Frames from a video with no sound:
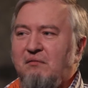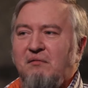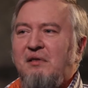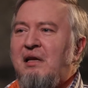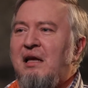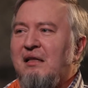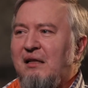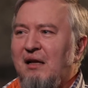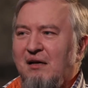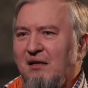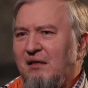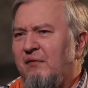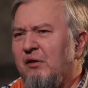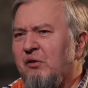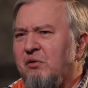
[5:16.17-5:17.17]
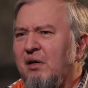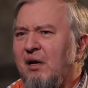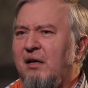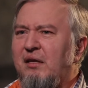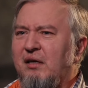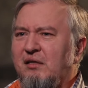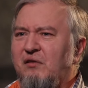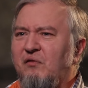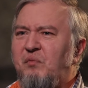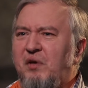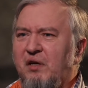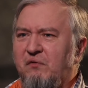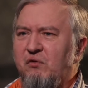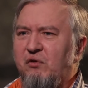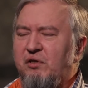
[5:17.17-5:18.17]
Не для коронавируса, конечно, в
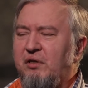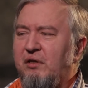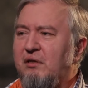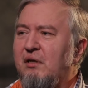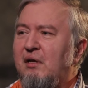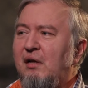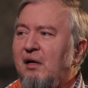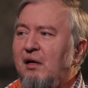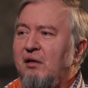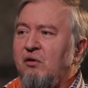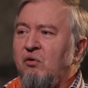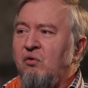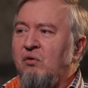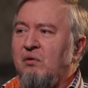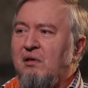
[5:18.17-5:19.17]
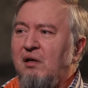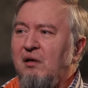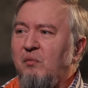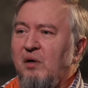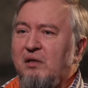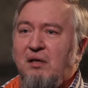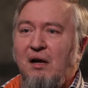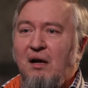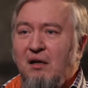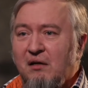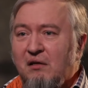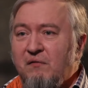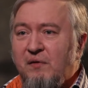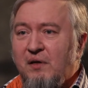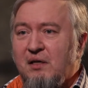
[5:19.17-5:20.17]
первую очередь, но для
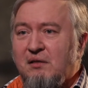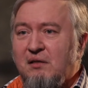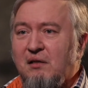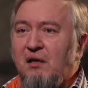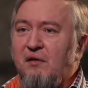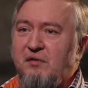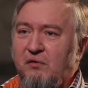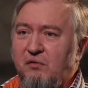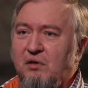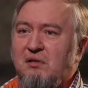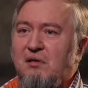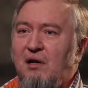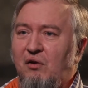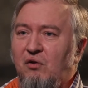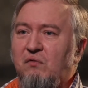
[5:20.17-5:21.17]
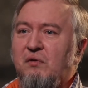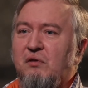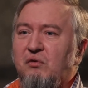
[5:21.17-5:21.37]
бактериальных инфекций, для всего остального.